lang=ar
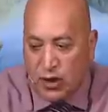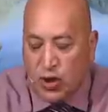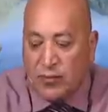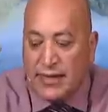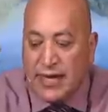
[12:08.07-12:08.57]

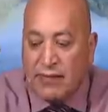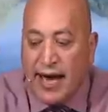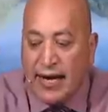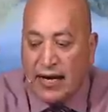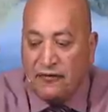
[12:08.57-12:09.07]
ثم
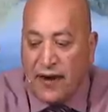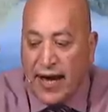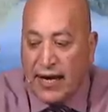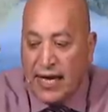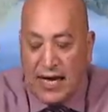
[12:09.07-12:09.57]
سمح
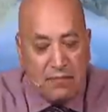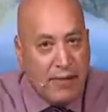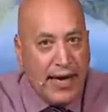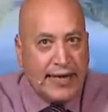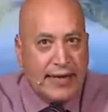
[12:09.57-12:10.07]
للفعل
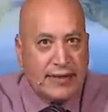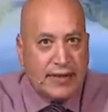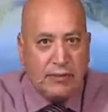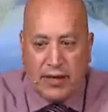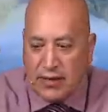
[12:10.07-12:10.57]
بأن
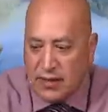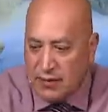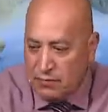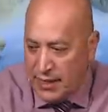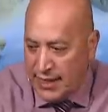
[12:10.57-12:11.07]
يستمر
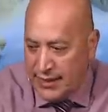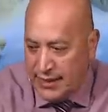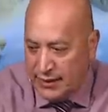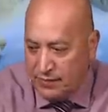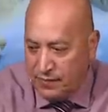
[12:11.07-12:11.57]
من
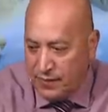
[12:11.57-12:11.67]
جديد